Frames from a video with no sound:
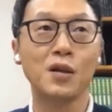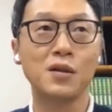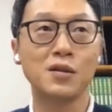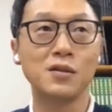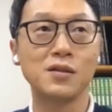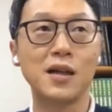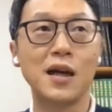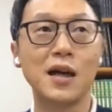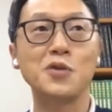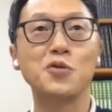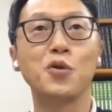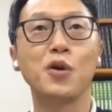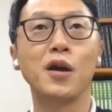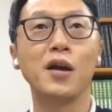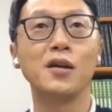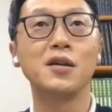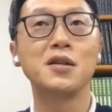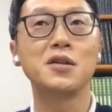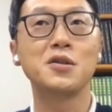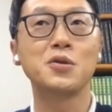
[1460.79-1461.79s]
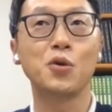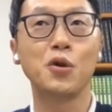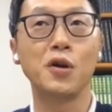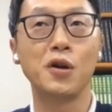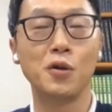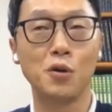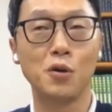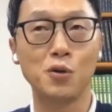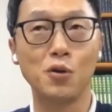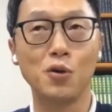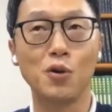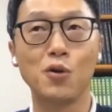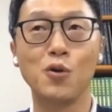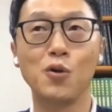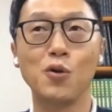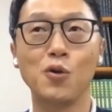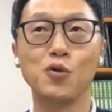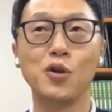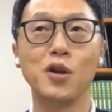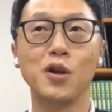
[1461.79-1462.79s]
그 가족의 히스토리는
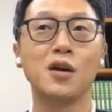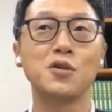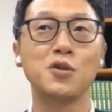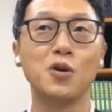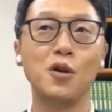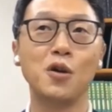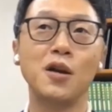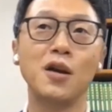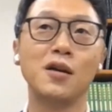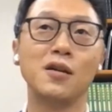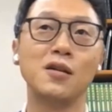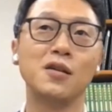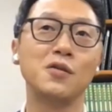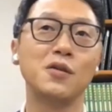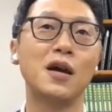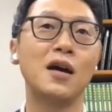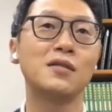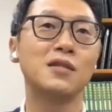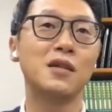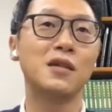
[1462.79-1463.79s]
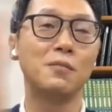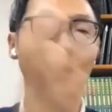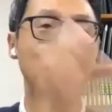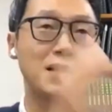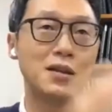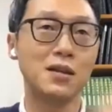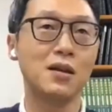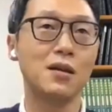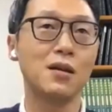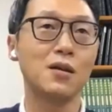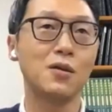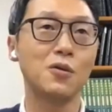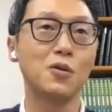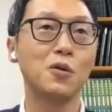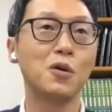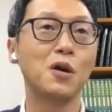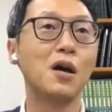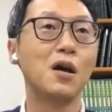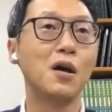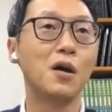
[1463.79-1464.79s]
어떻고 우리가 전량을 항상
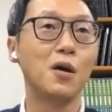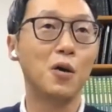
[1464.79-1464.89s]
받아갖고